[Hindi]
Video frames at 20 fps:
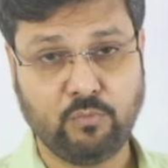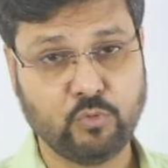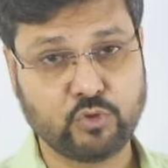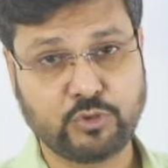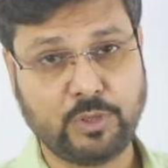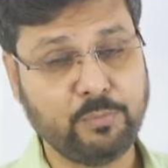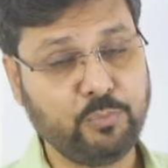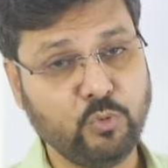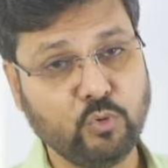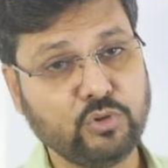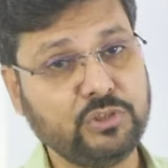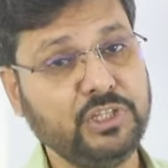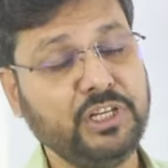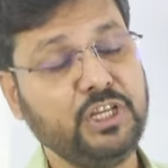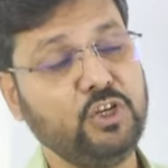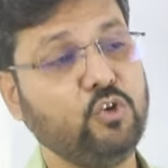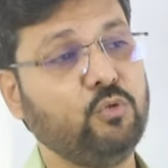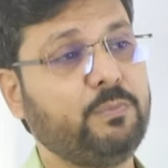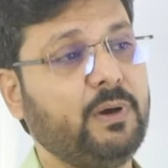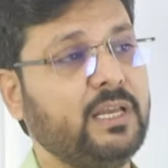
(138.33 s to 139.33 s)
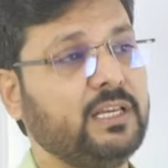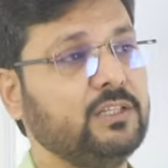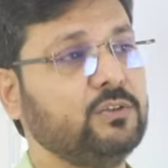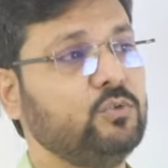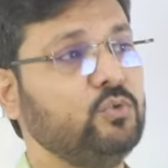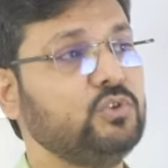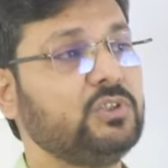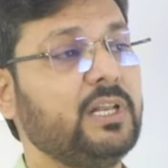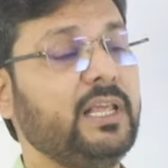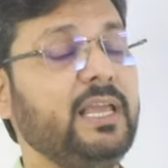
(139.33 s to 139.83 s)
उससे पूर्ति नहीं हो पाएगी
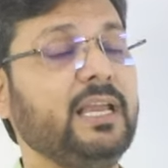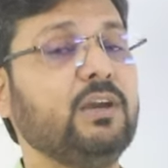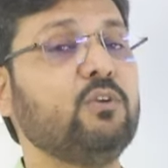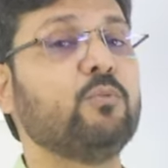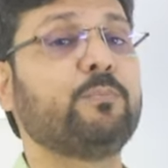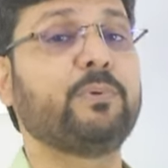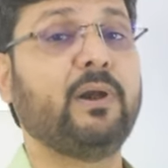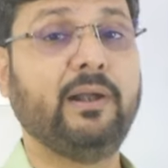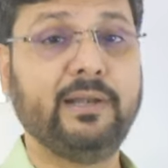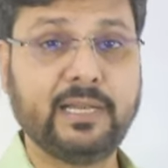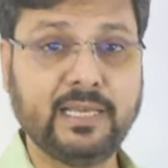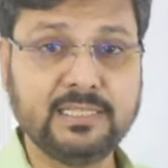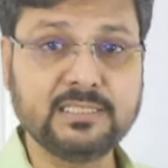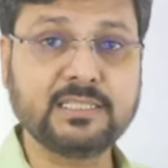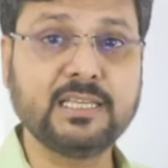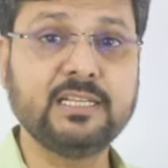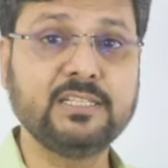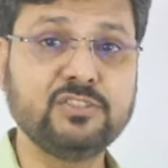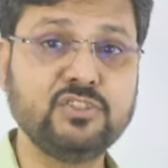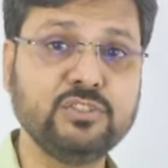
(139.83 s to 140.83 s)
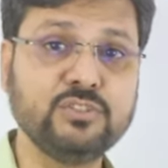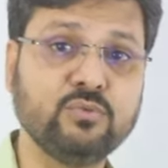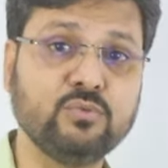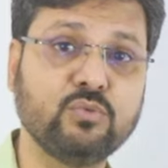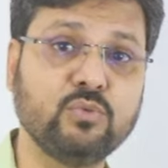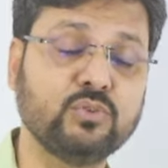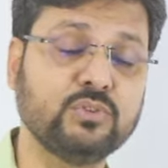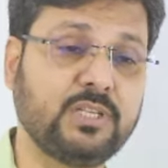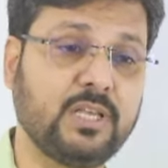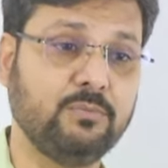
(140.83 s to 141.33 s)
दूसरा एक वो प्रायोरिटाइज करें चीज़ों
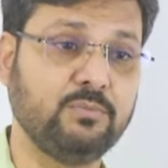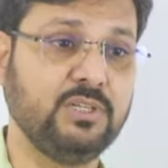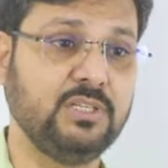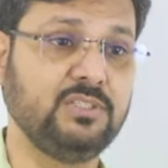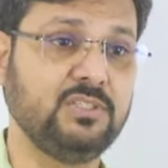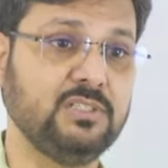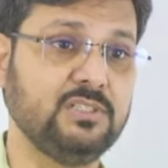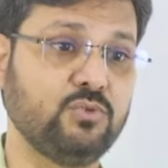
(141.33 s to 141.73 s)
को कि साहब ये